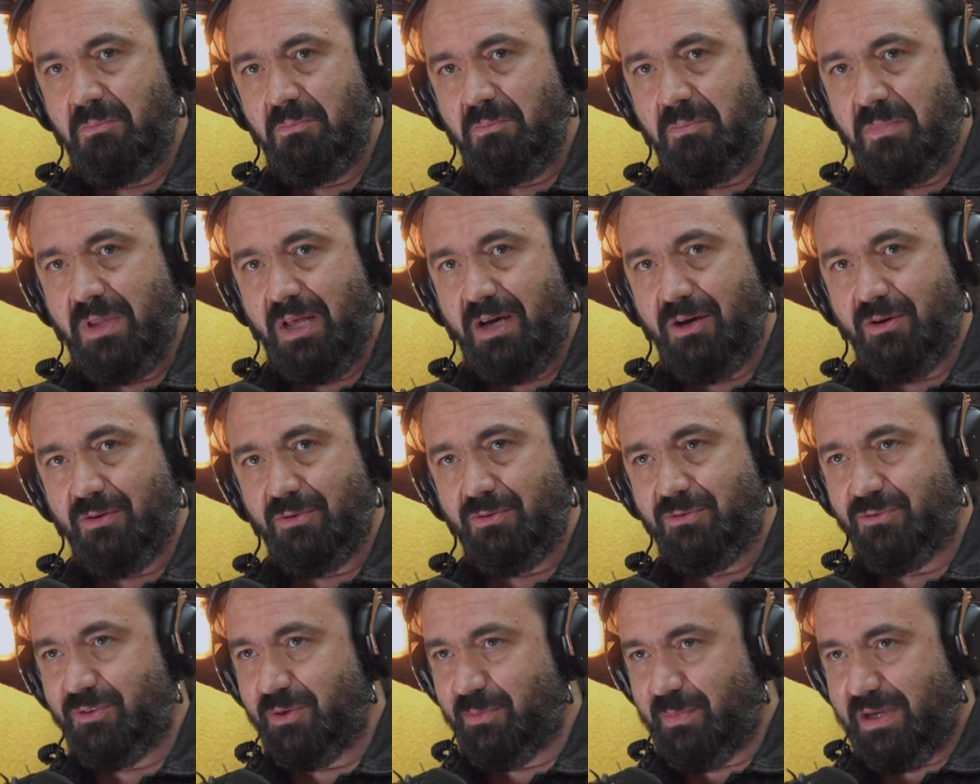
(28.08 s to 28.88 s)

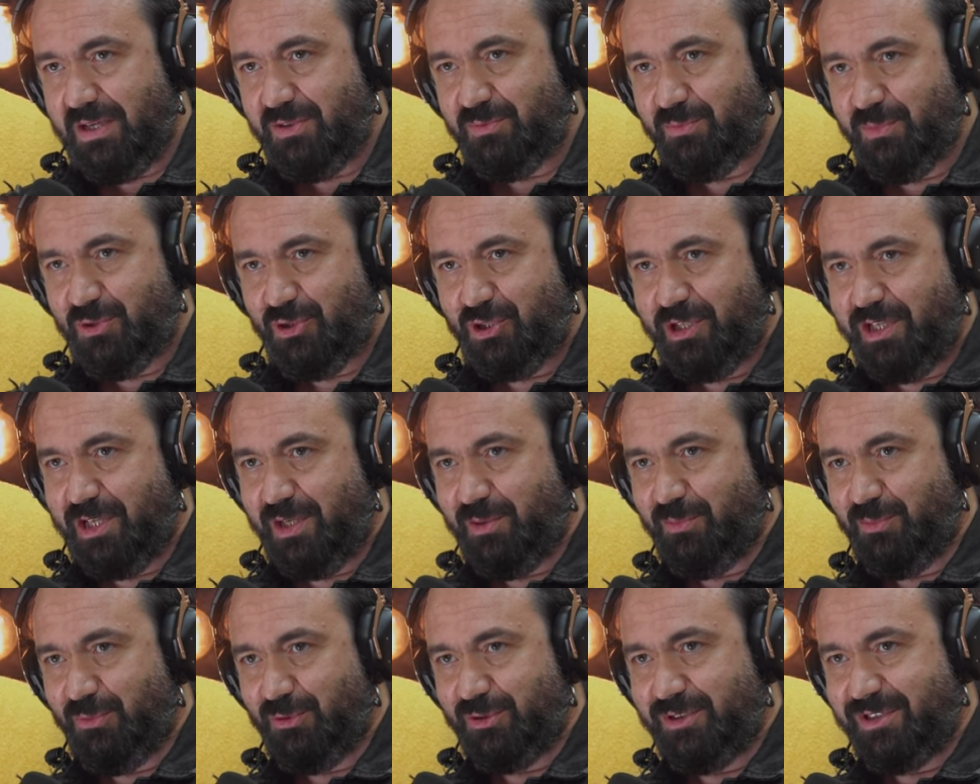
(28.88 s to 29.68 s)
Não, foi mais uma
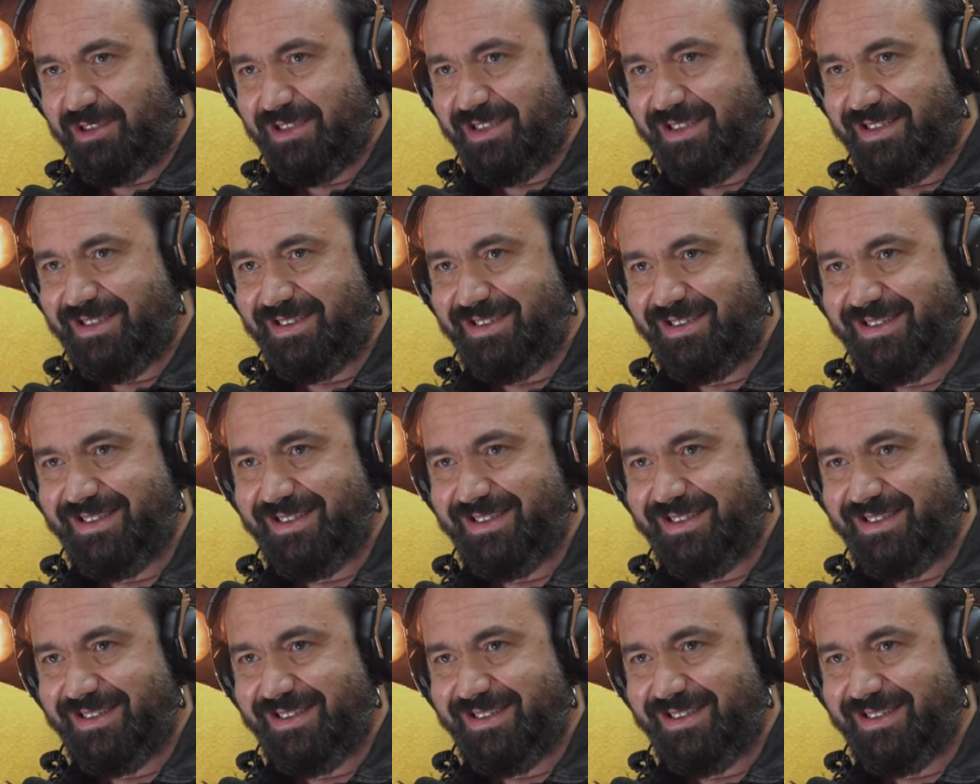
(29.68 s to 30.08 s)
escaramuça